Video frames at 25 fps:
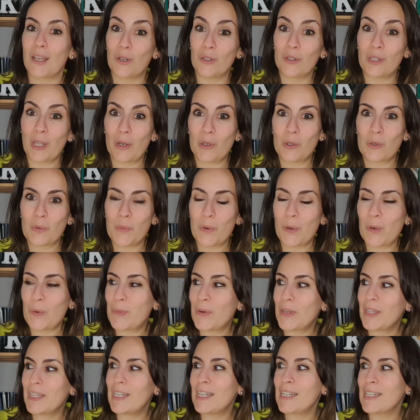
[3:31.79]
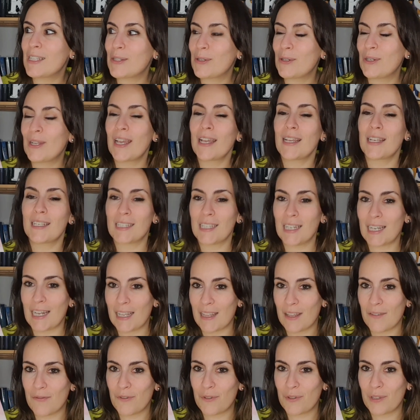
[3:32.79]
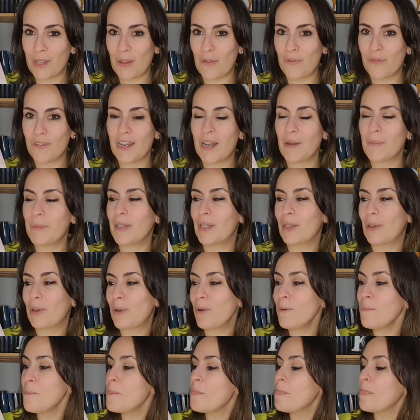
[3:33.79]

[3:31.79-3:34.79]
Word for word: contaros un poco más de la historia y si la he disfrutado finalmente o no.